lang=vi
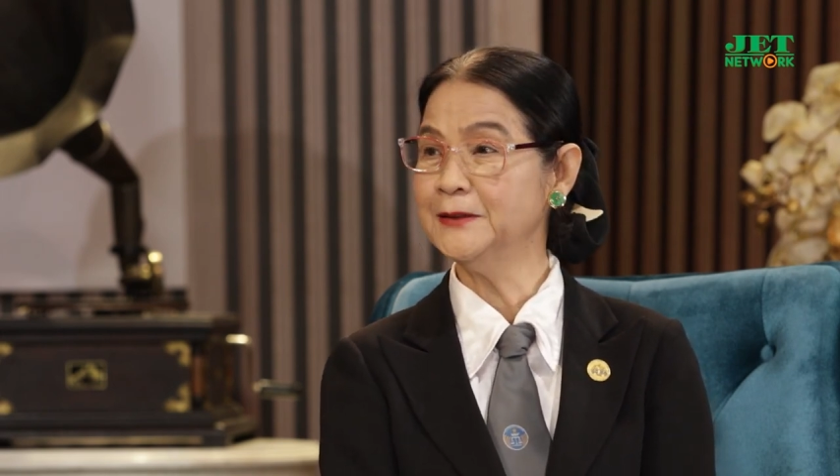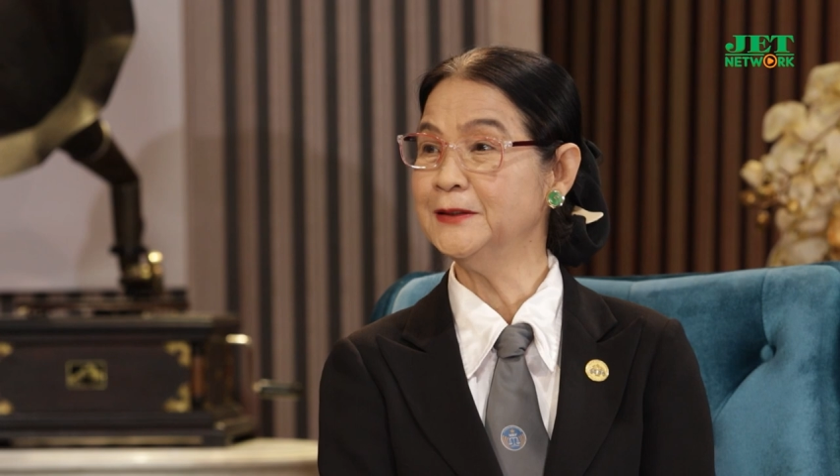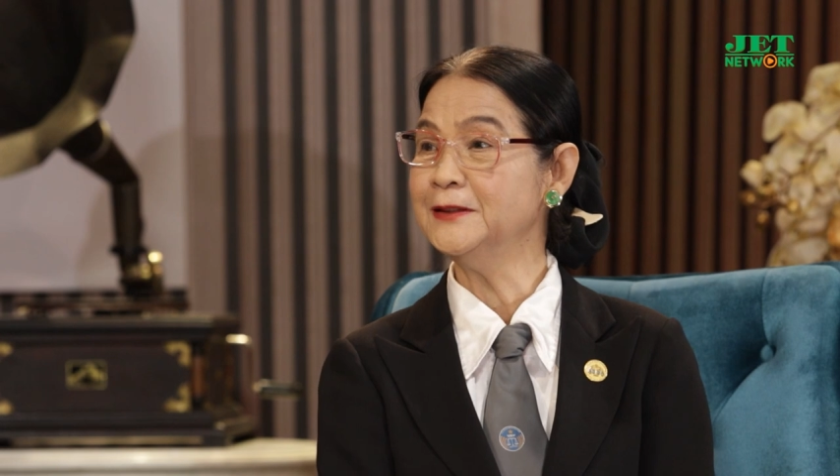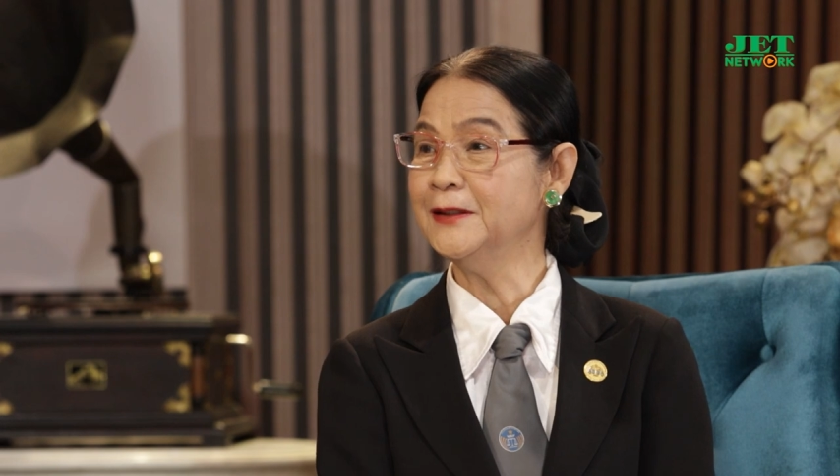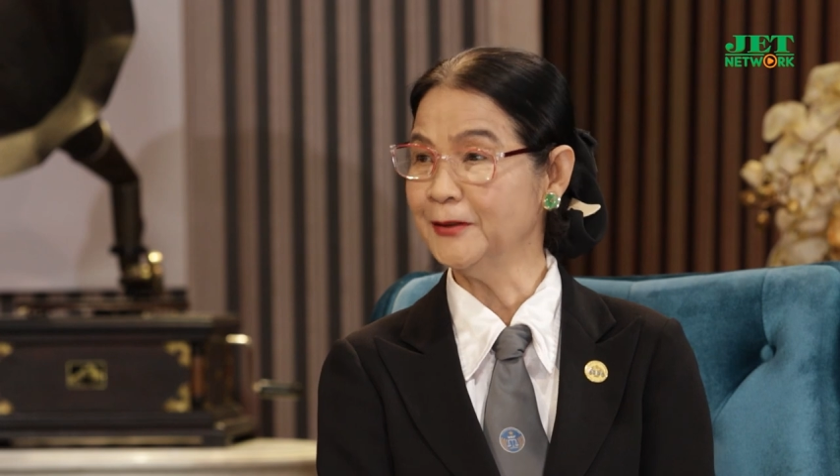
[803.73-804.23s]
hay
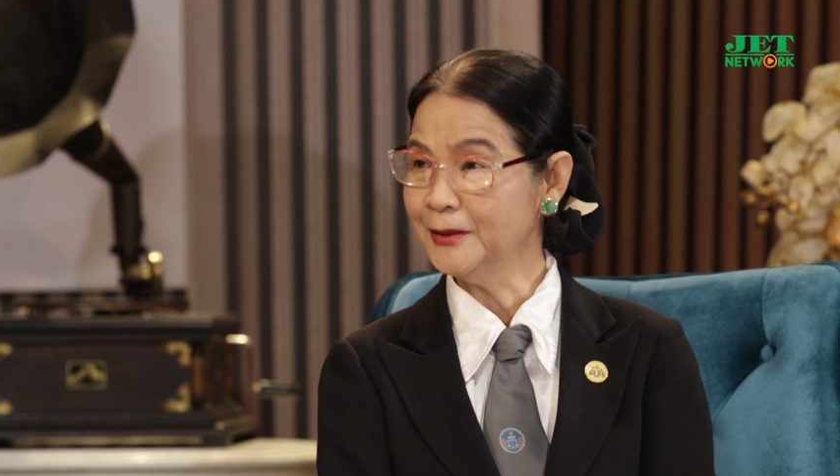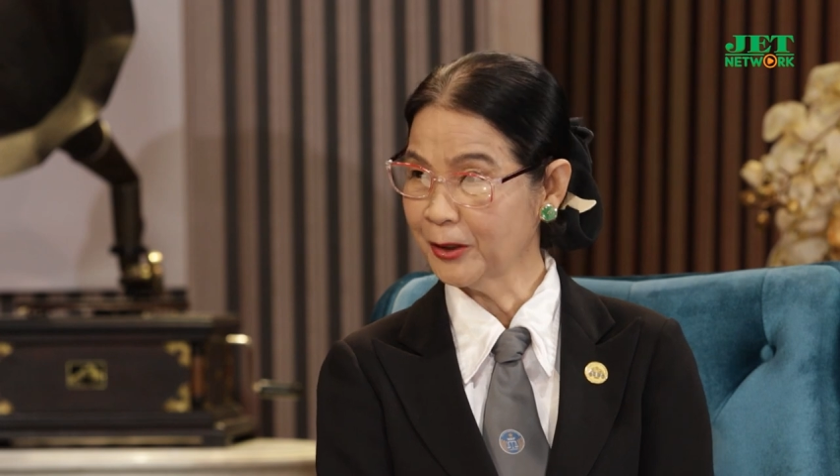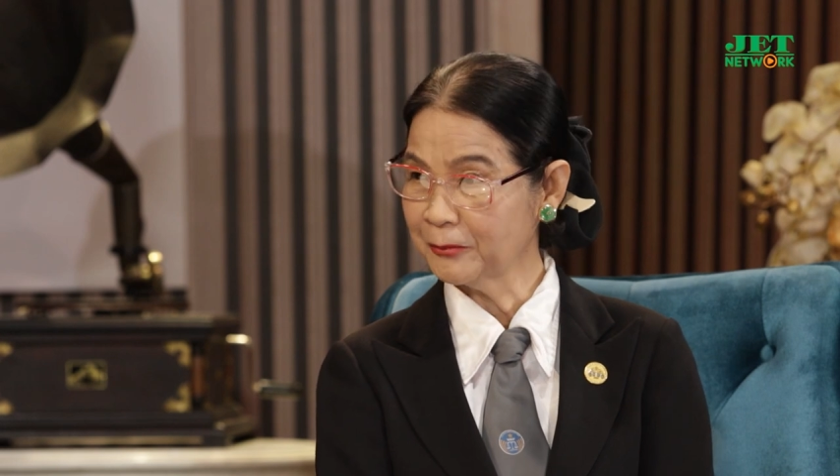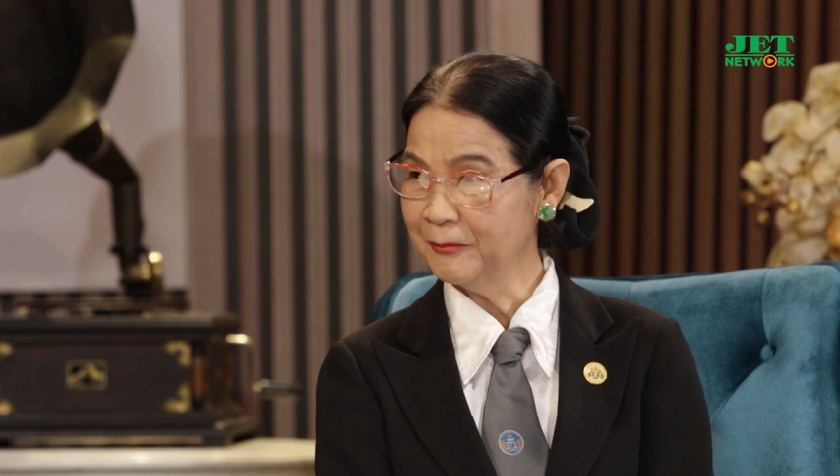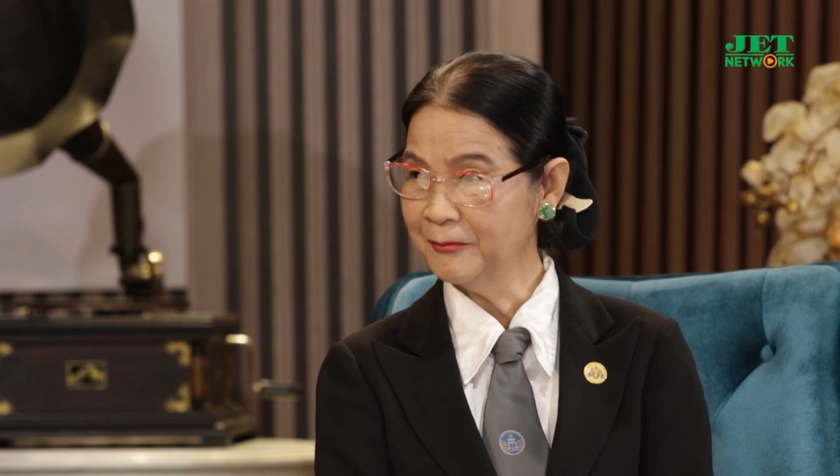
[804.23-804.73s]
giới nữ
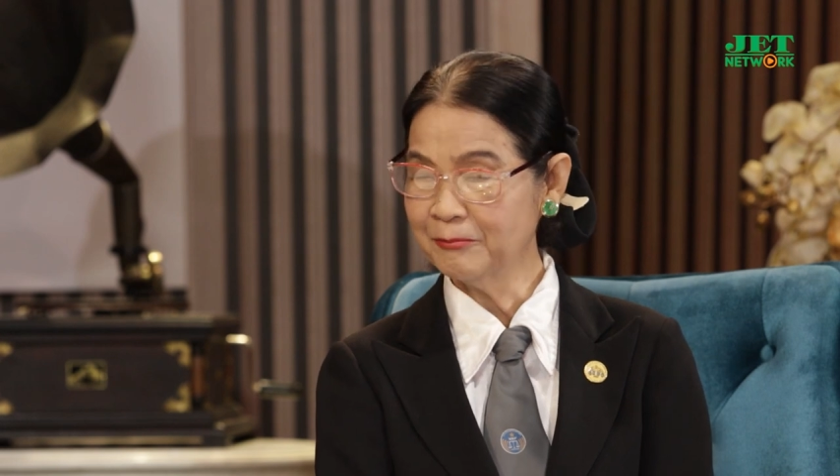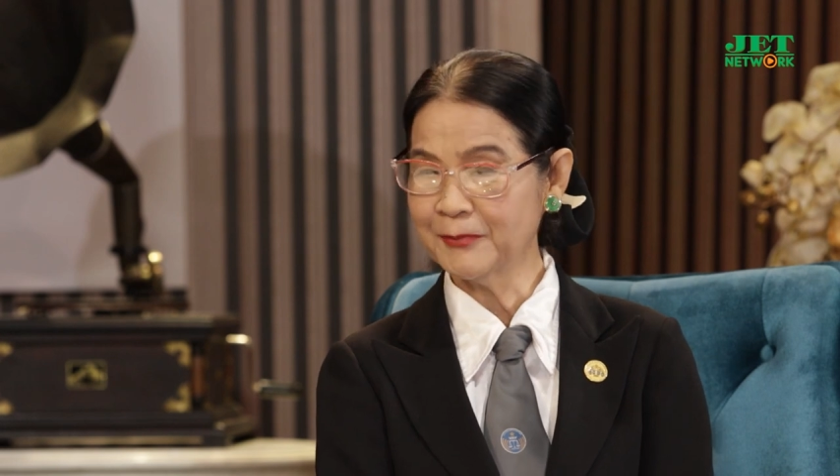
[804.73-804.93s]
không ừ.